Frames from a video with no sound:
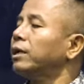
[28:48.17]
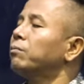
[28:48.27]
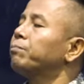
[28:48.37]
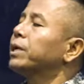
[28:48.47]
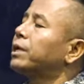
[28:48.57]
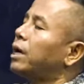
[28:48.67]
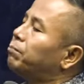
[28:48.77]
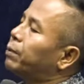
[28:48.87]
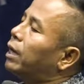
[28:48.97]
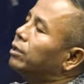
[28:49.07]
hát ông phí ca
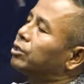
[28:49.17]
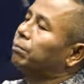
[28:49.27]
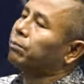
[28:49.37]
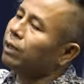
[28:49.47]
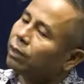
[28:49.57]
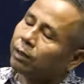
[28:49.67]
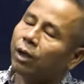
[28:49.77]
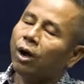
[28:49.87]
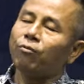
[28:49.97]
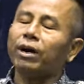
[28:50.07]
prao chùm nữa
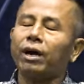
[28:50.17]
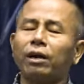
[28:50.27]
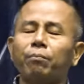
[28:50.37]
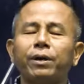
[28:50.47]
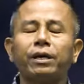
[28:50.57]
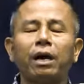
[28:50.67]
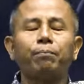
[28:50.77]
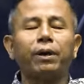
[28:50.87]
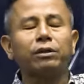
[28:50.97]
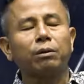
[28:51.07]
Vắc hát ông phí ca
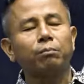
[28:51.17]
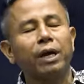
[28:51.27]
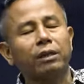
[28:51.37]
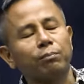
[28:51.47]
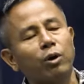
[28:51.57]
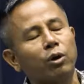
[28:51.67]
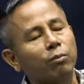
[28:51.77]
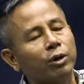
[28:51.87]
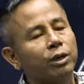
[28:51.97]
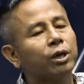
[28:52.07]
prao tầm nét thầm nông
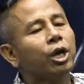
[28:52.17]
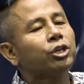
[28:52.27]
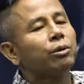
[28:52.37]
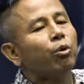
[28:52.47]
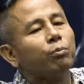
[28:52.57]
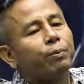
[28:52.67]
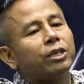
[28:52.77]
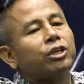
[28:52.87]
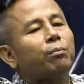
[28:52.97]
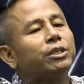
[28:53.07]
Nó bỏ dương chùm mùi
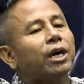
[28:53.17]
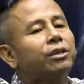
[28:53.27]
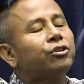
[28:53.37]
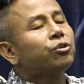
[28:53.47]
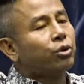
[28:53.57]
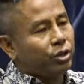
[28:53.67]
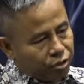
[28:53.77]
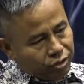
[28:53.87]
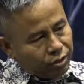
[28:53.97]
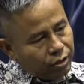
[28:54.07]
pre cho ông giặc Jesus
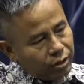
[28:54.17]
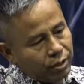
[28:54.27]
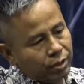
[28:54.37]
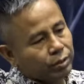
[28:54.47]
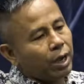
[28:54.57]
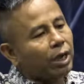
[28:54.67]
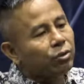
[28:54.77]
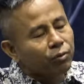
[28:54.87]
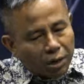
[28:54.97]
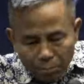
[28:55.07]
Christ Ta
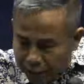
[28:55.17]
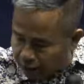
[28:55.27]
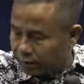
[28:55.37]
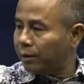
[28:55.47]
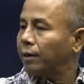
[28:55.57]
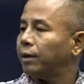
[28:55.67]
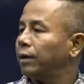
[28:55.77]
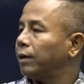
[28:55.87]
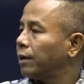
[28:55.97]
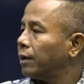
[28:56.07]
thơ mất
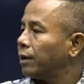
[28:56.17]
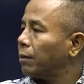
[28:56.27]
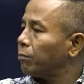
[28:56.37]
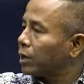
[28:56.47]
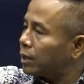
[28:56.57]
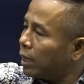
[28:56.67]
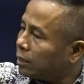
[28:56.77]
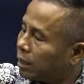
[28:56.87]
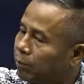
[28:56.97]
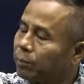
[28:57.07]
Đang bày
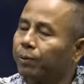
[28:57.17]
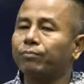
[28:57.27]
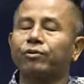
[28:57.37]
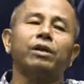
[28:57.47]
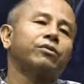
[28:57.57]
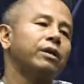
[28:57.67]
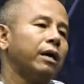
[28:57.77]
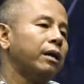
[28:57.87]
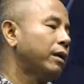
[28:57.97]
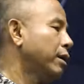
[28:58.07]
căn tờ miền phiếp sân sân
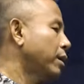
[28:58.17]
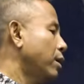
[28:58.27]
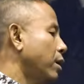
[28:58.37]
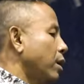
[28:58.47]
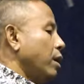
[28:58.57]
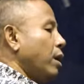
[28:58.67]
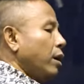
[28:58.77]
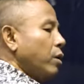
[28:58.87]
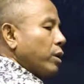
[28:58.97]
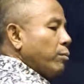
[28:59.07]

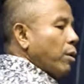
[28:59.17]
Ở lúc này